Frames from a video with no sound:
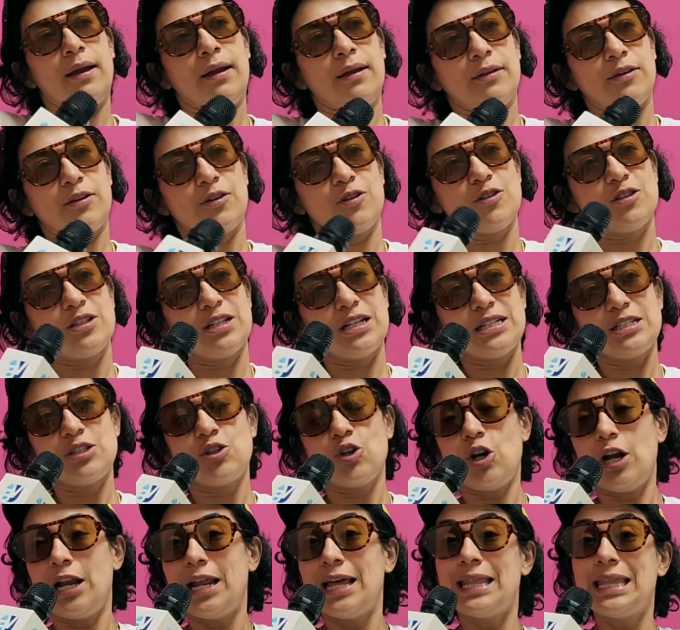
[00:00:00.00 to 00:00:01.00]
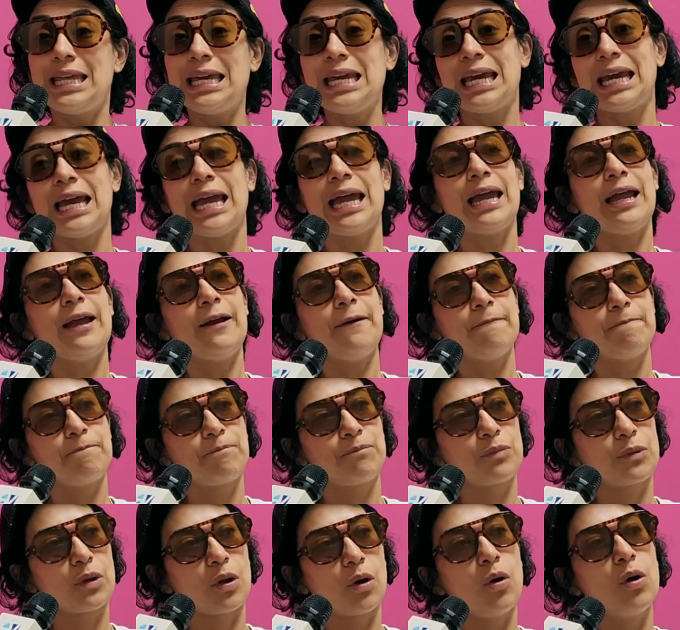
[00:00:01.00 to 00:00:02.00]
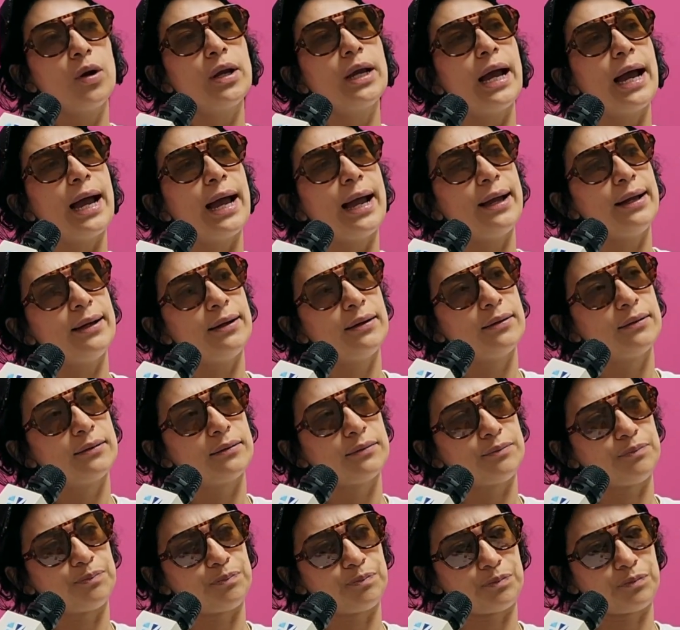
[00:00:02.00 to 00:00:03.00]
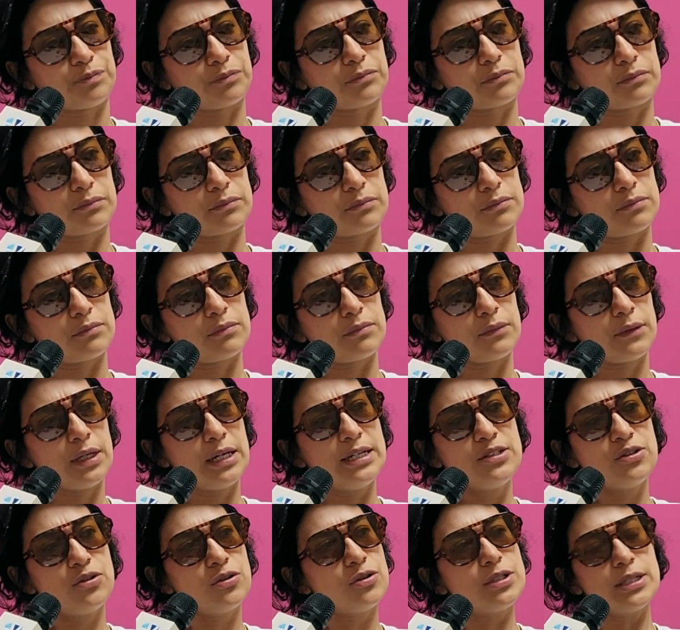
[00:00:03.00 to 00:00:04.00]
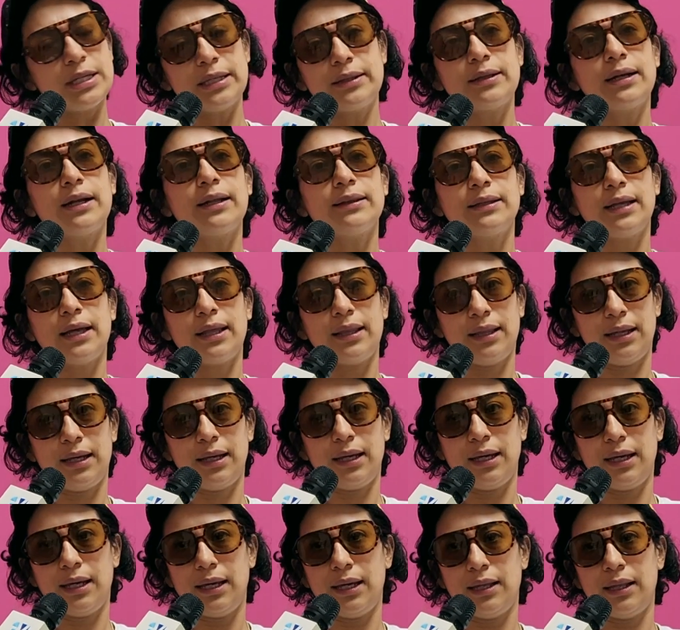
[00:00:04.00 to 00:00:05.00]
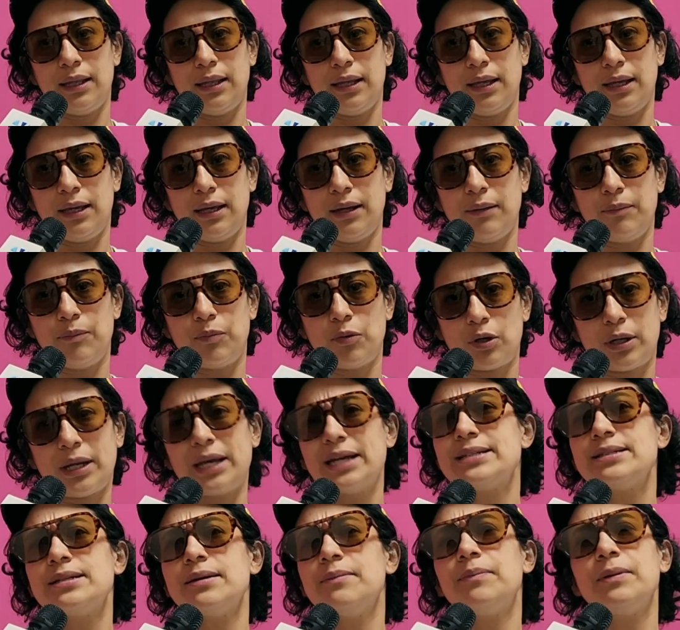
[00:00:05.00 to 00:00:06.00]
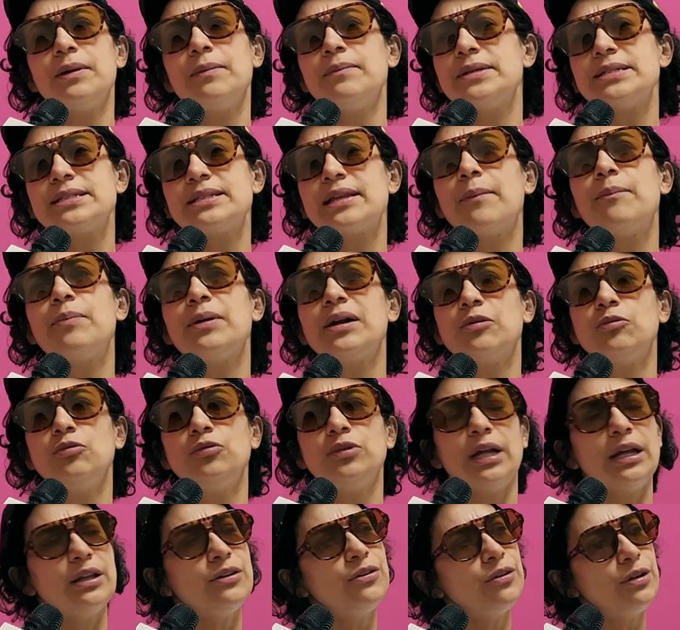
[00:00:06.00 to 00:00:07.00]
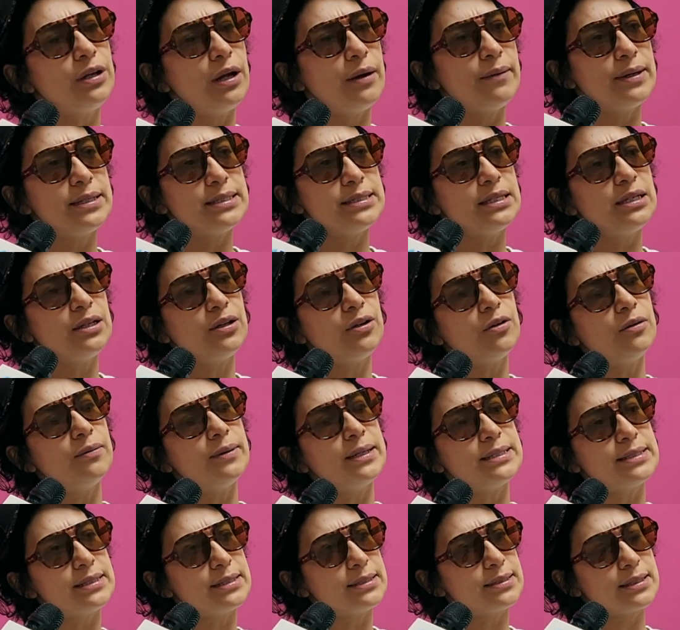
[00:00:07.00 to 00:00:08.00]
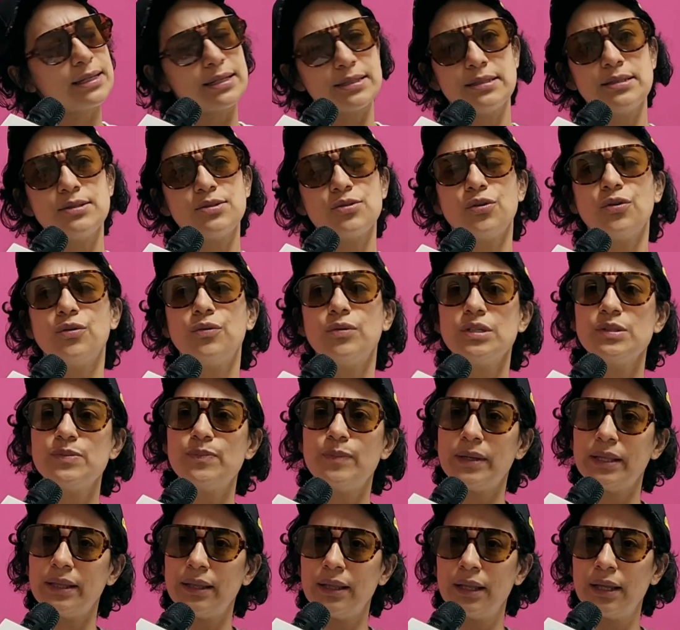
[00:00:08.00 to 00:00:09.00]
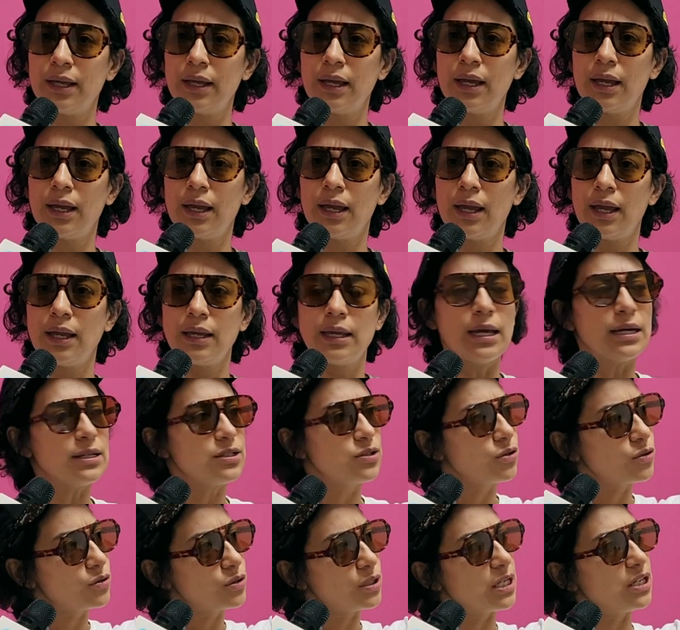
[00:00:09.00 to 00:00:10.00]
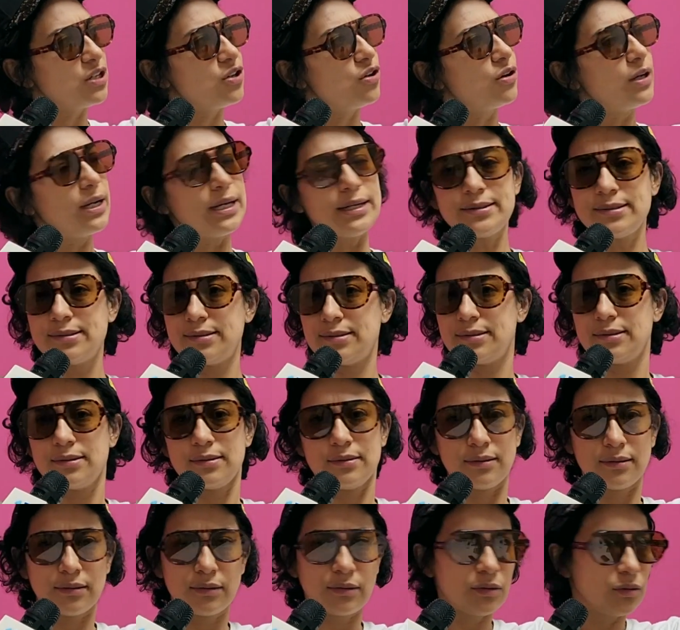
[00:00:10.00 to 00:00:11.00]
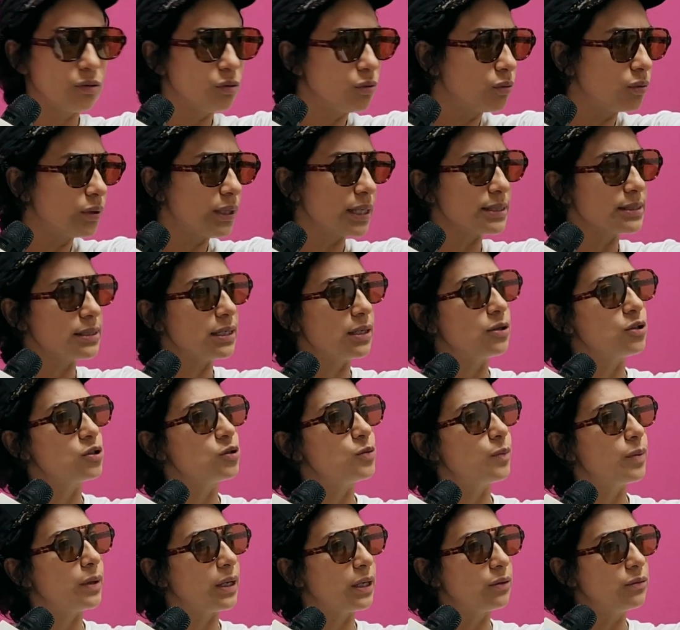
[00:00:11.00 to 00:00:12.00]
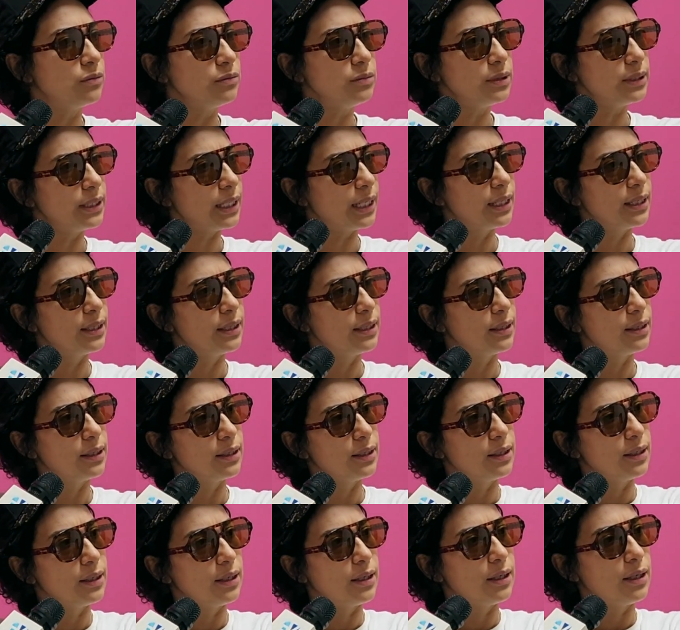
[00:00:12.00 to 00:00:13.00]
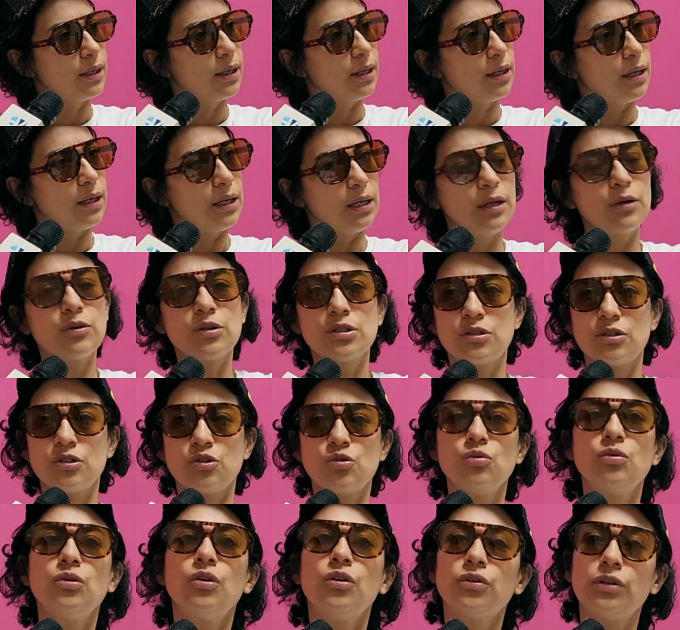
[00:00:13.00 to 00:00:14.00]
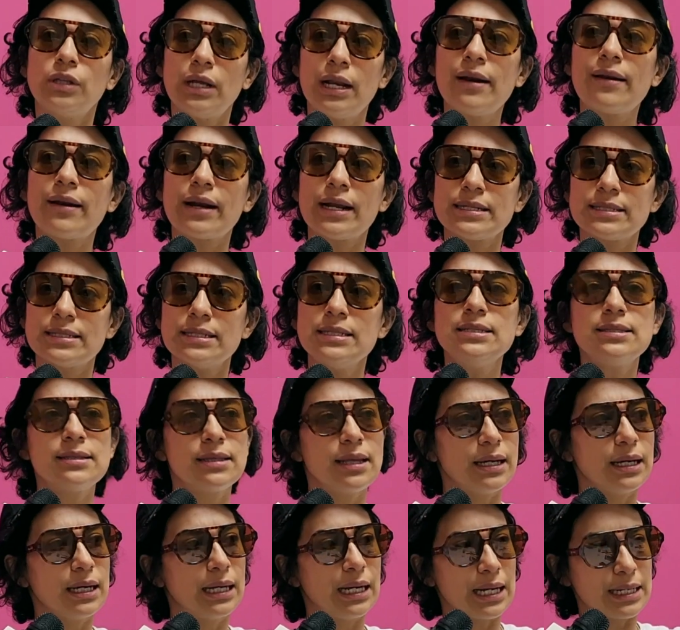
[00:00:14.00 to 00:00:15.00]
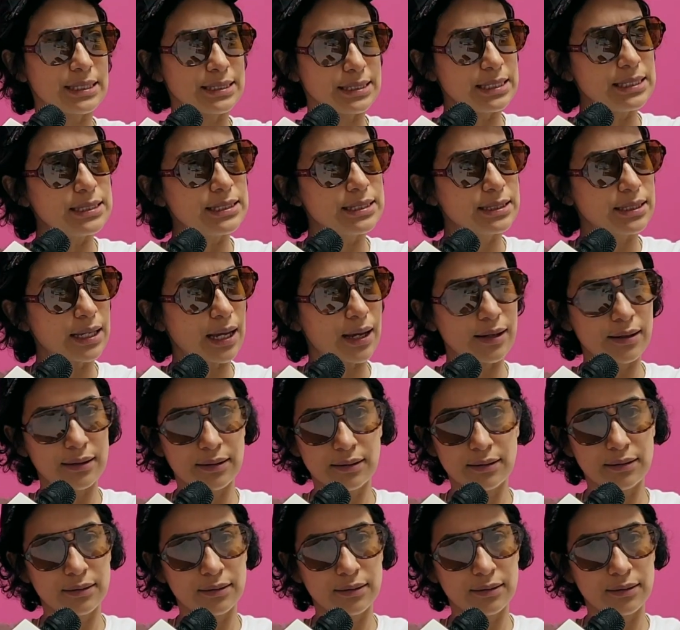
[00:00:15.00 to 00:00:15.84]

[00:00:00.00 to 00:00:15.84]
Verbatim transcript: Entonces yo le dije, oiga, esto se trata de, de, ¿por qué siempre me está preguntando? Ya van cinco veces que si soy huésped. Y estos señores nunca se los pregunta. Le digo, este es un hotel racista y clasista.